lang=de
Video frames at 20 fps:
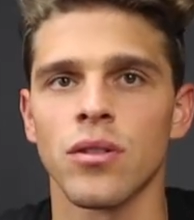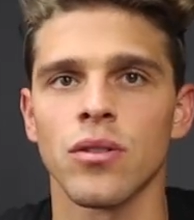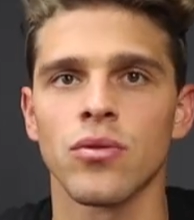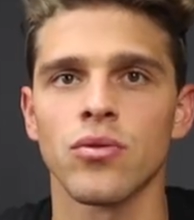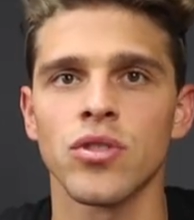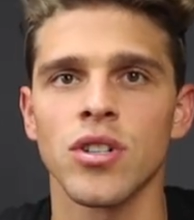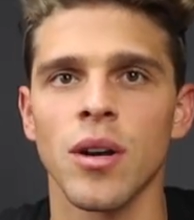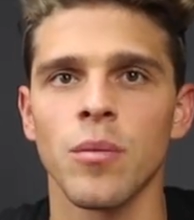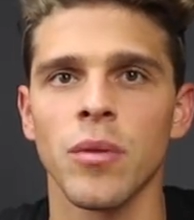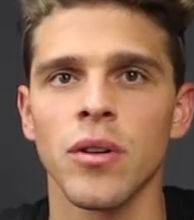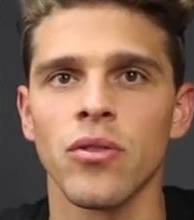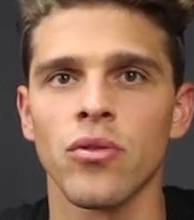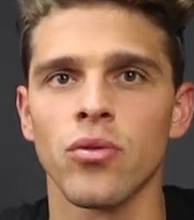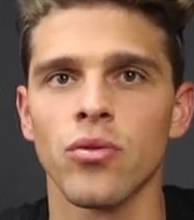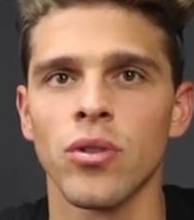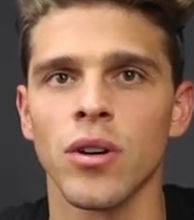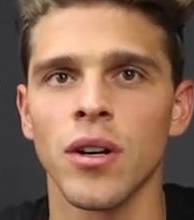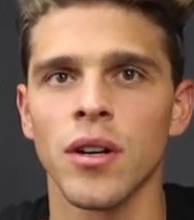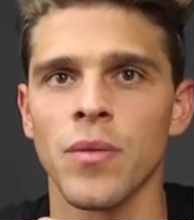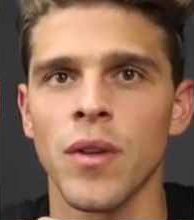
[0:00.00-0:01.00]

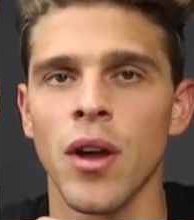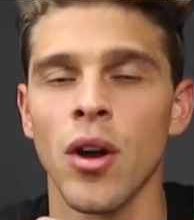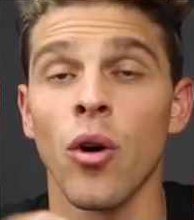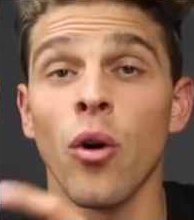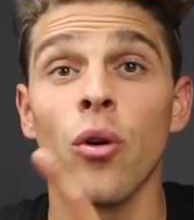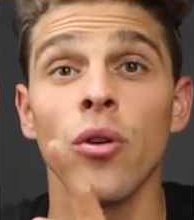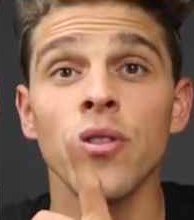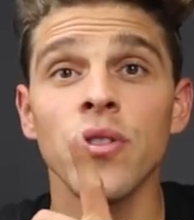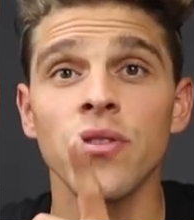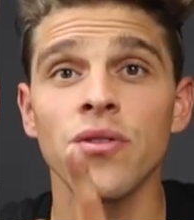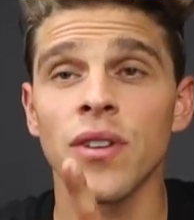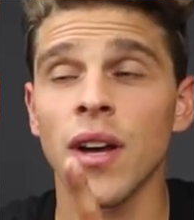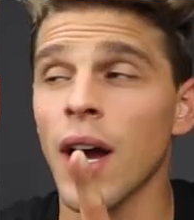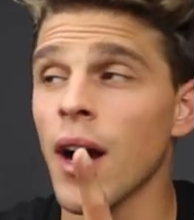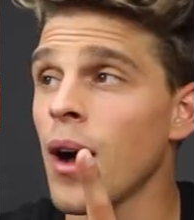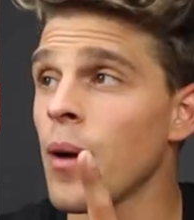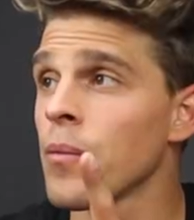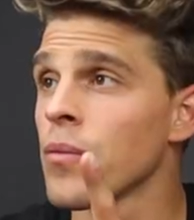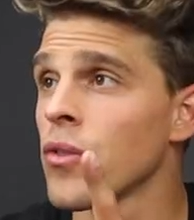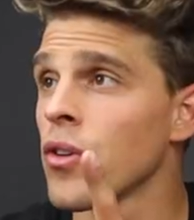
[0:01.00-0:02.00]
Duscharmaturen. Und wir
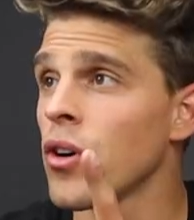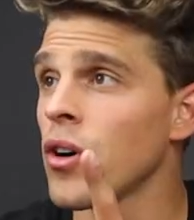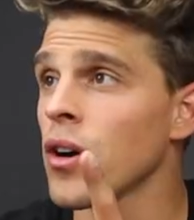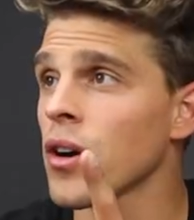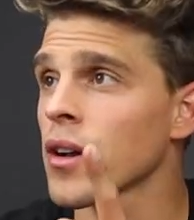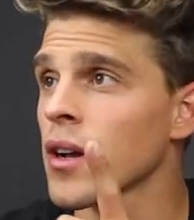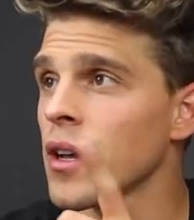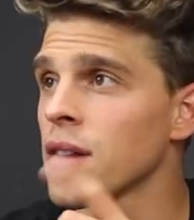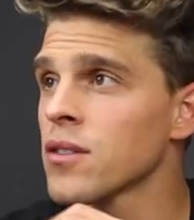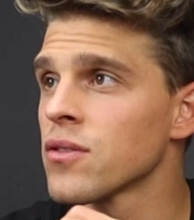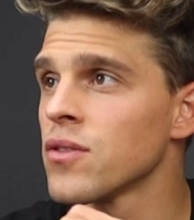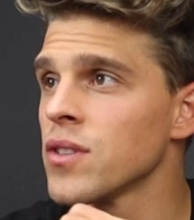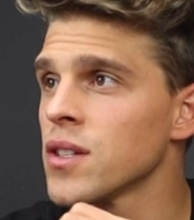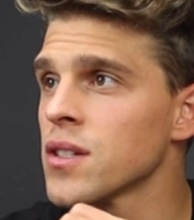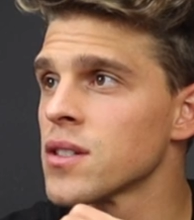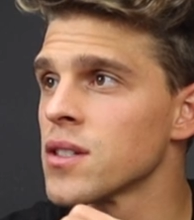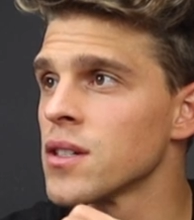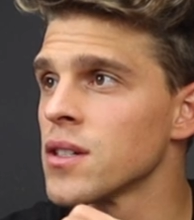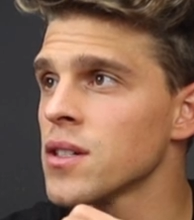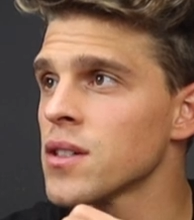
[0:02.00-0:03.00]
haben noch, ganz
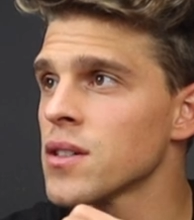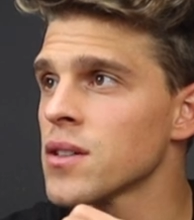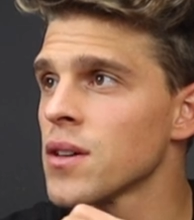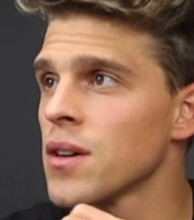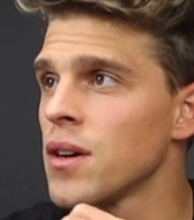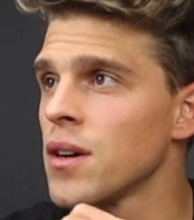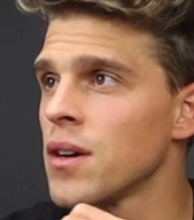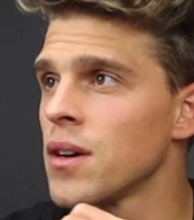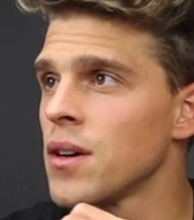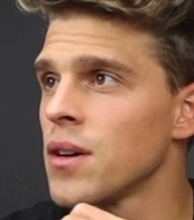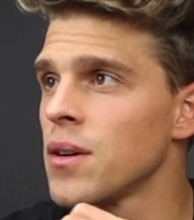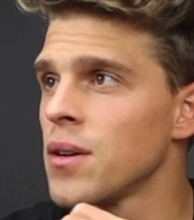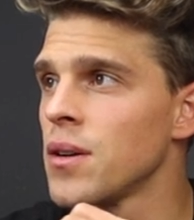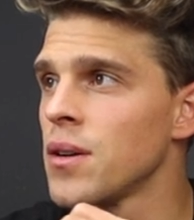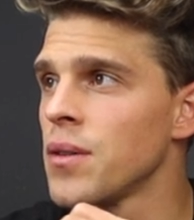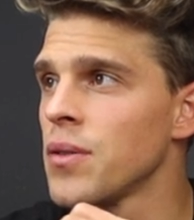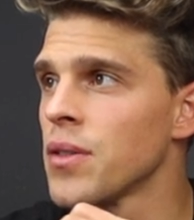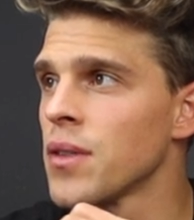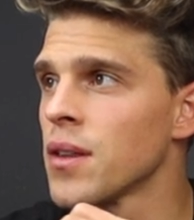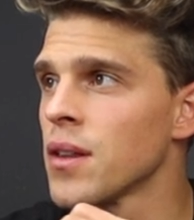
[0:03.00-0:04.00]
wichtig, äh,
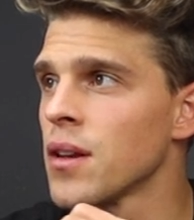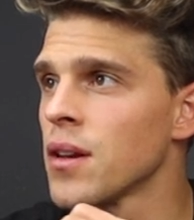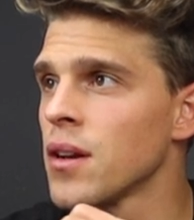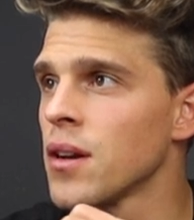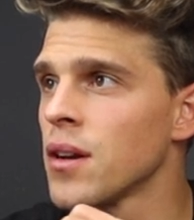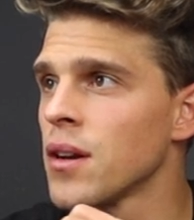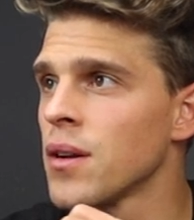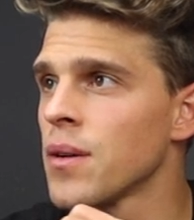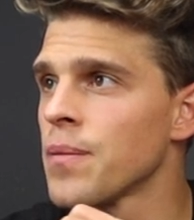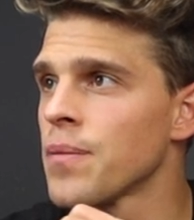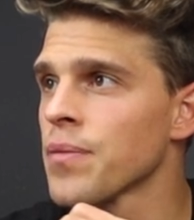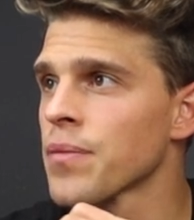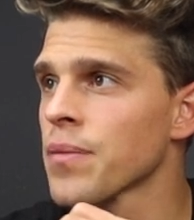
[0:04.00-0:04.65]
äh,